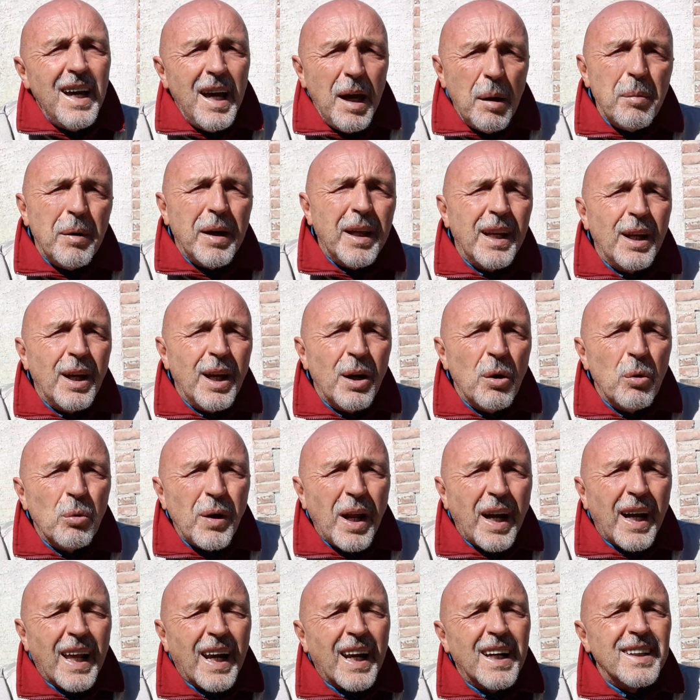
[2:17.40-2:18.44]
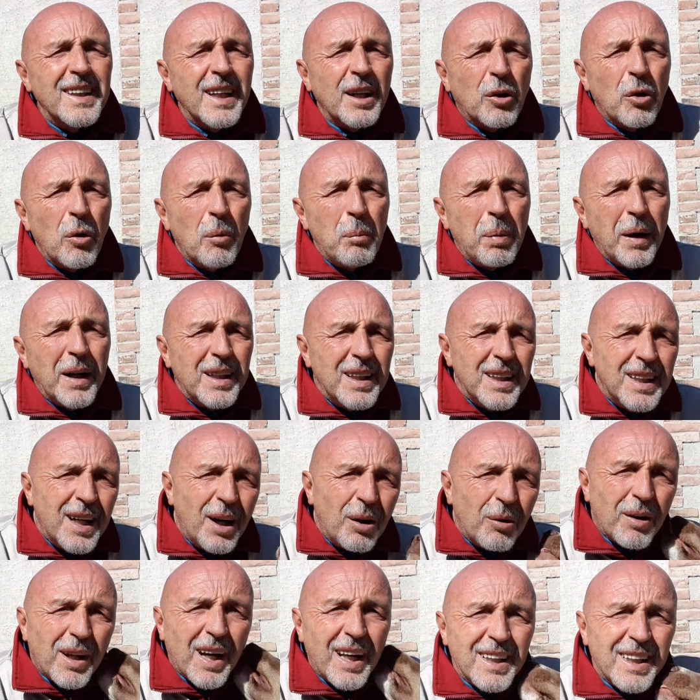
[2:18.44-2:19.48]
ebbene, una grande compagnia,
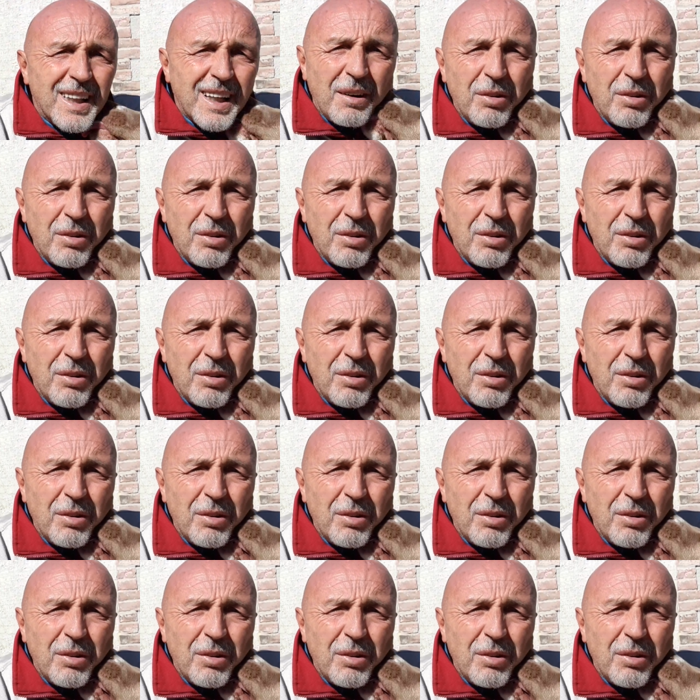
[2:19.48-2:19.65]
un grande